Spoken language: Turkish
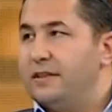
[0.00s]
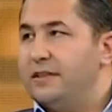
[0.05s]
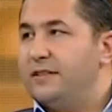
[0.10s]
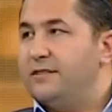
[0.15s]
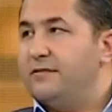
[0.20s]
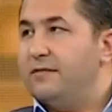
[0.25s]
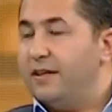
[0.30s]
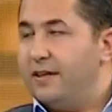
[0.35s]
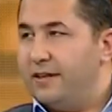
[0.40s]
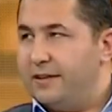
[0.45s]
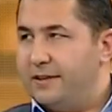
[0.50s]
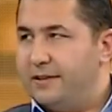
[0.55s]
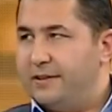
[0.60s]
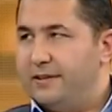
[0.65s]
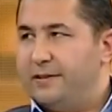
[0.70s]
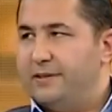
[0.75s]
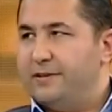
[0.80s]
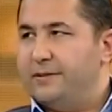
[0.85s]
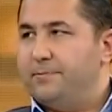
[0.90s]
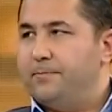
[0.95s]
rivayet
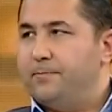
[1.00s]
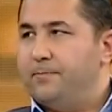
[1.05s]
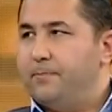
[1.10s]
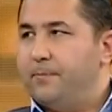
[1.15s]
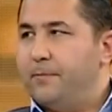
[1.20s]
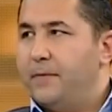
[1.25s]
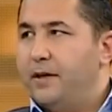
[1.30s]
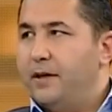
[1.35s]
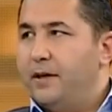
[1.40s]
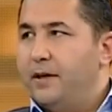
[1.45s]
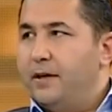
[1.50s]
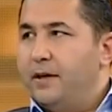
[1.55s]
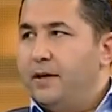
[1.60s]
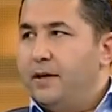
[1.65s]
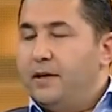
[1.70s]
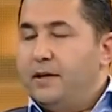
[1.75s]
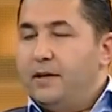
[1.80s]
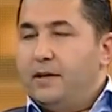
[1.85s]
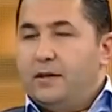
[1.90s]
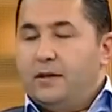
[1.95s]
edilir.
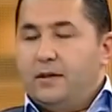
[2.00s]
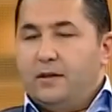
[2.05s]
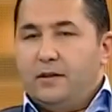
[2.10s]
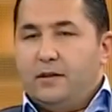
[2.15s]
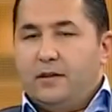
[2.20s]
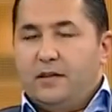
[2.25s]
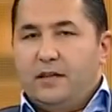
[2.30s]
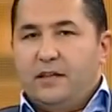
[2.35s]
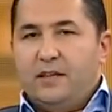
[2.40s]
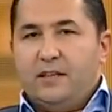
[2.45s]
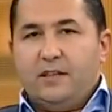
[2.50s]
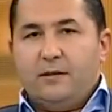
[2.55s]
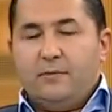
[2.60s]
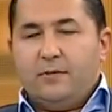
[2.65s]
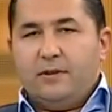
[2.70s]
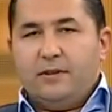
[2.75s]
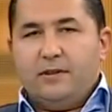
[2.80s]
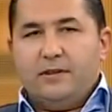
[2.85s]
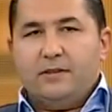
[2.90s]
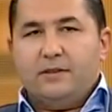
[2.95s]

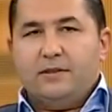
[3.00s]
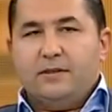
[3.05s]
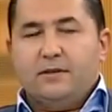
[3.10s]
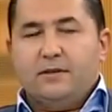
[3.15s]
Edabalı